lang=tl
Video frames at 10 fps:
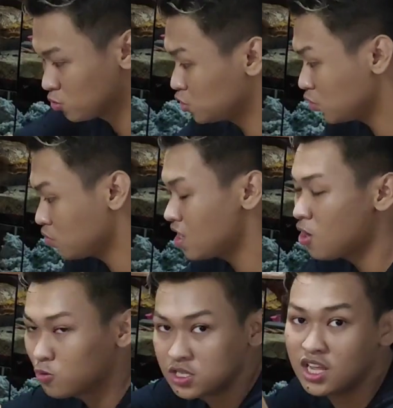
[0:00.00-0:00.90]
tinusok mo
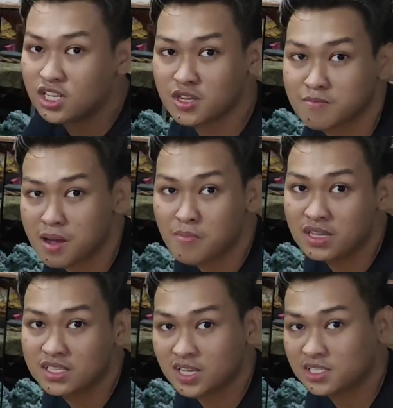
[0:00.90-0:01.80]
na, kung sana siyang
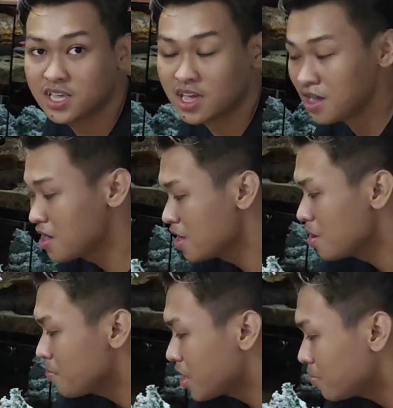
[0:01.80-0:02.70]
babagsak kasi
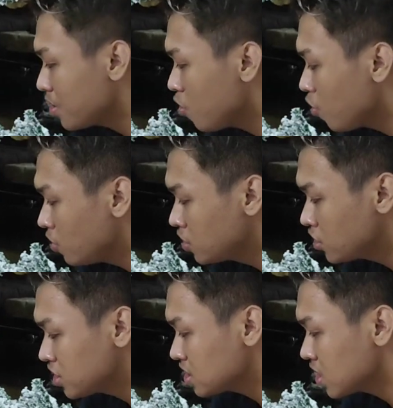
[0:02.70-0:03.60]
parang may
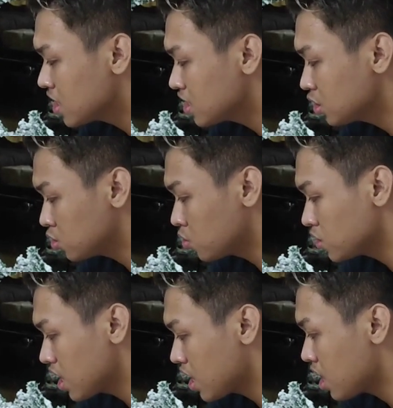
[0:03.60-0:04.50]
holder siya sa ganito
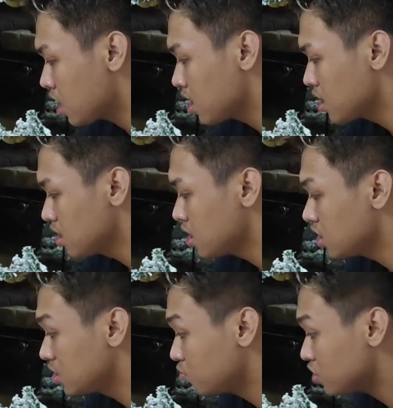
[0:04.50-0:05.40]
na
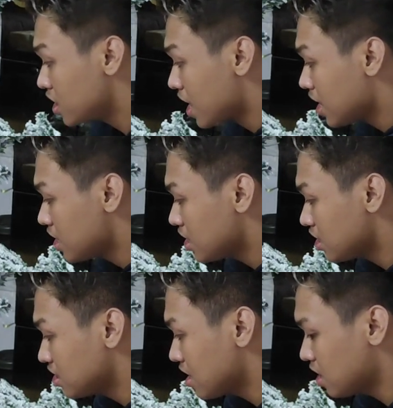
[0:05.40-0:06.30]
hindi mo nagaganyan
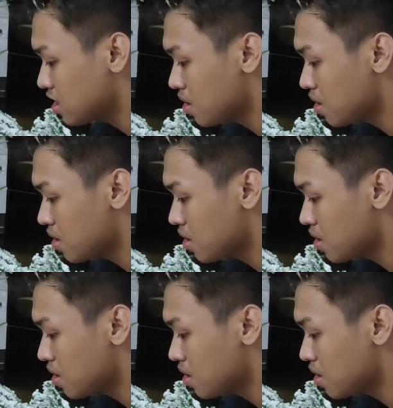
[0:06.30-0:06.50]
niya.